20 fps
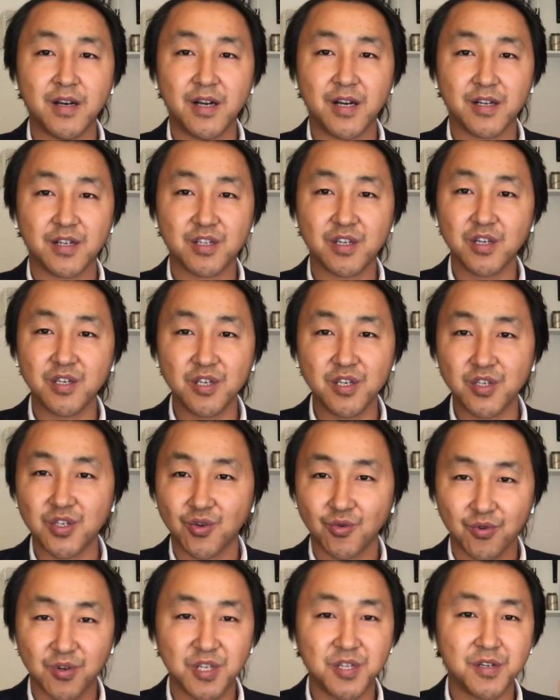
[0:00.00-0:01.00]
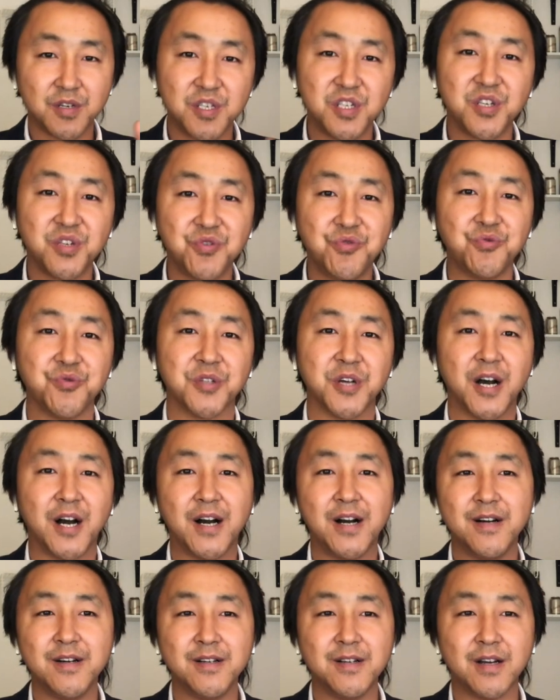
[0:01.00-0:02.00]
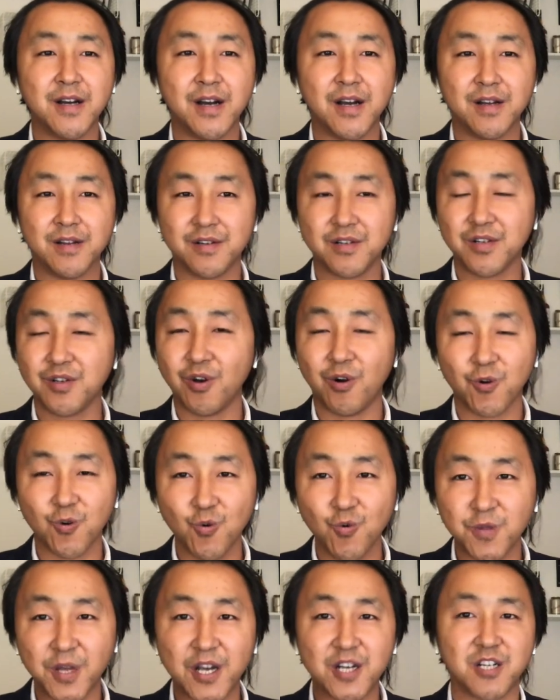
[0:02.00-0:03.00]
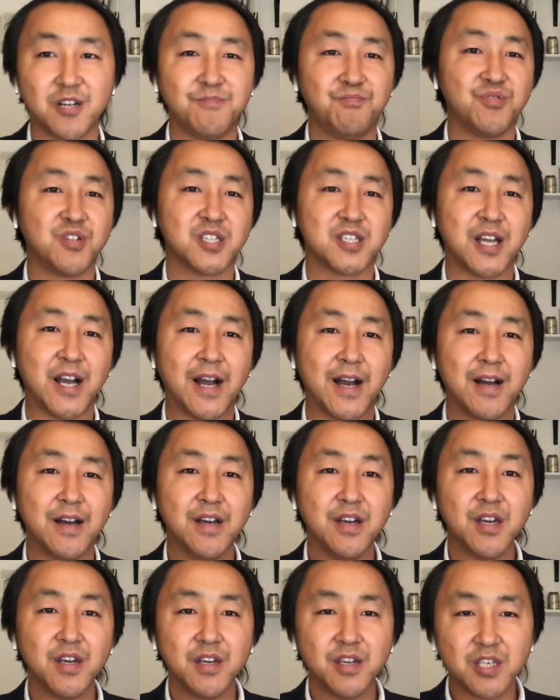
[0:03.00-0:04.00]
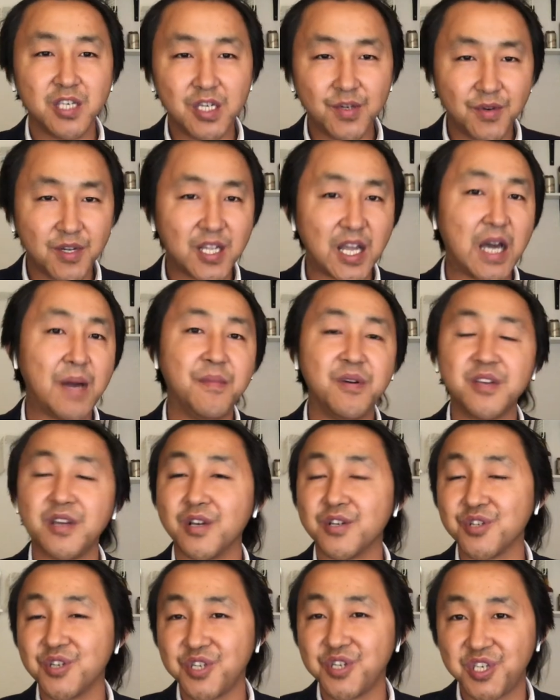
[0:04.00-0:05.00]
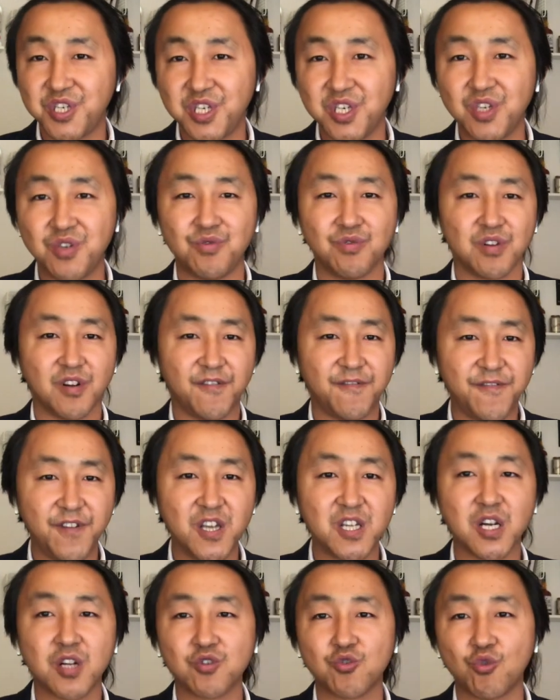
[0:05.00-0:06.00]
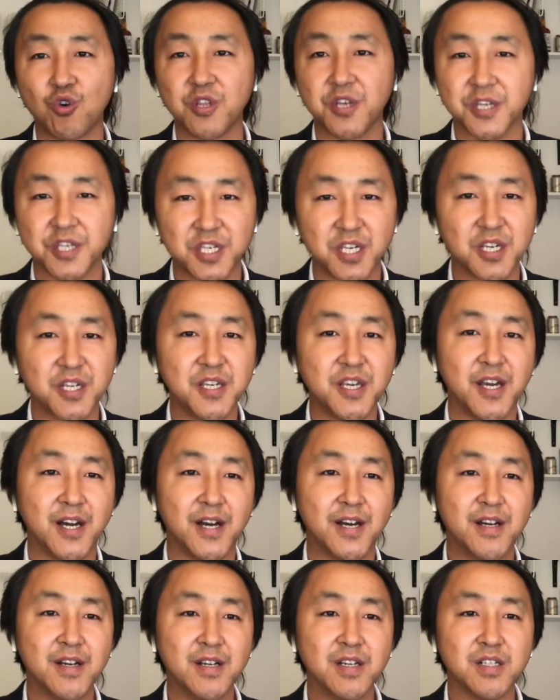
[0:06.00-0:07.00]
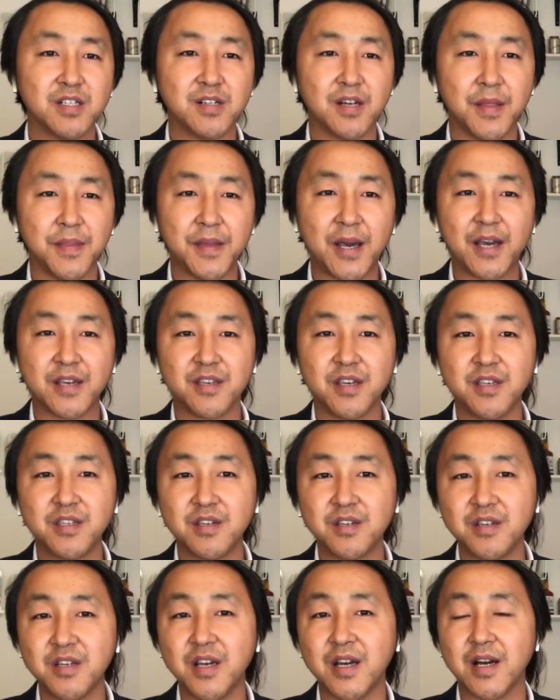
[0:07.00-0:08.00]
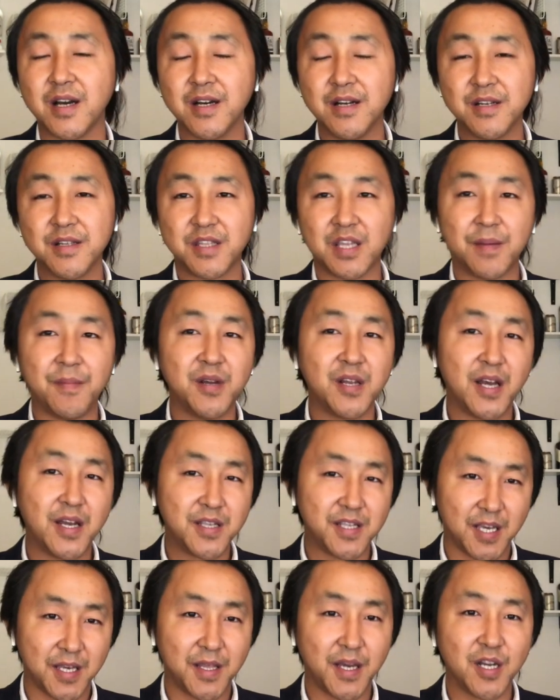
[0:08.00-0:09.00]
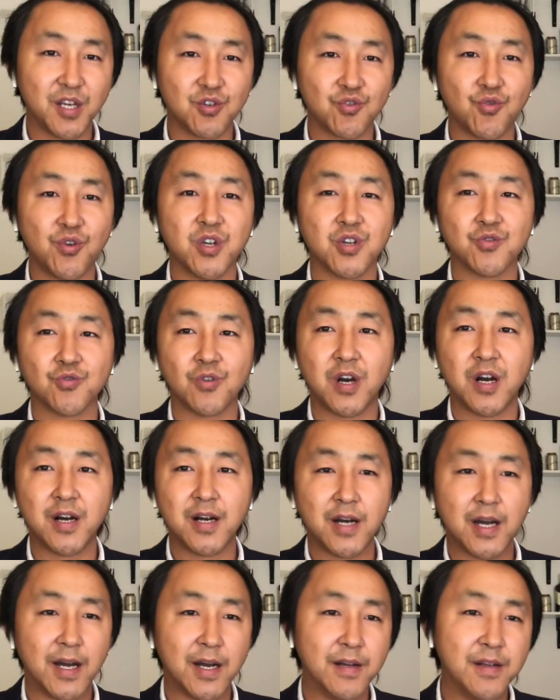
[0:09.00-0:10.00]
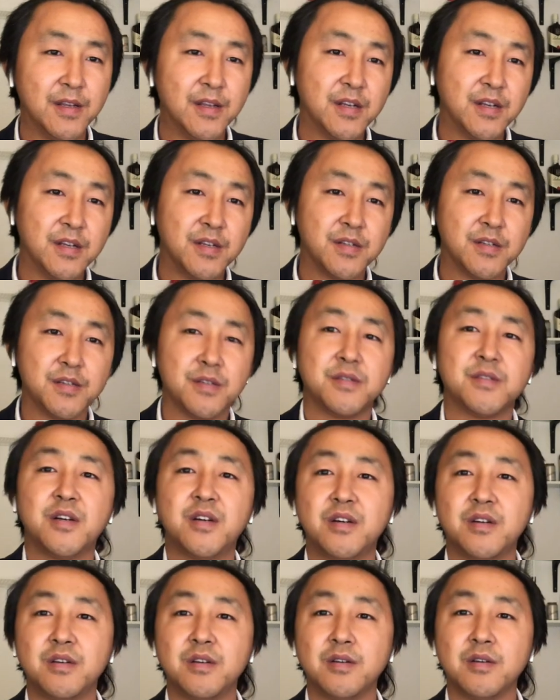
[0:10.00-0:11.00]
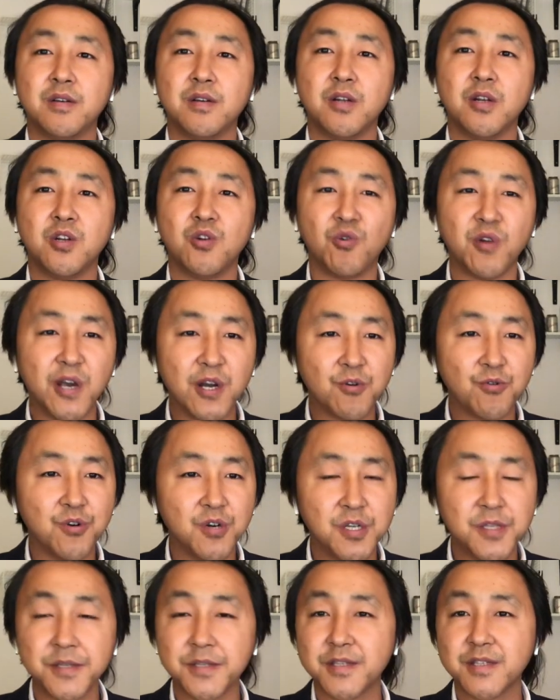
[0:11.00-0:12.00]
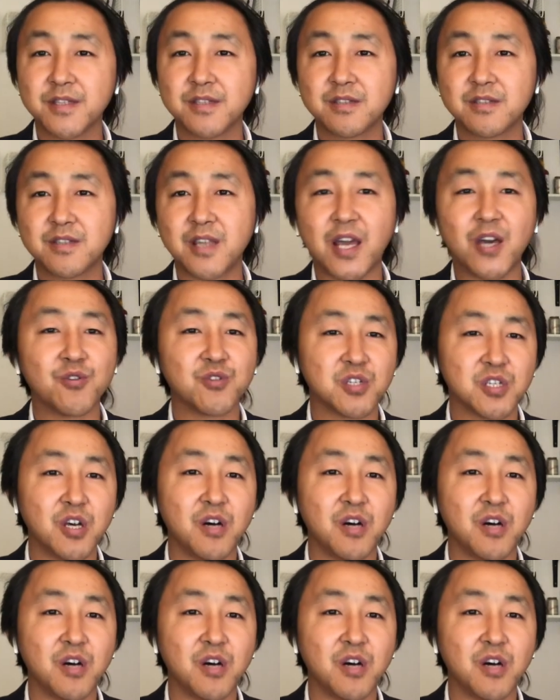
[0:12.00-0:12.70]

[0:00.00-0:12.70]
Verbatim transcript: 哎，这是有依据的。哎，老共他可不傻，因为他们也是吸取了非常多的经验。是吧？哪些经验，咱们来简单的说一说啊。那刘连坤大家都知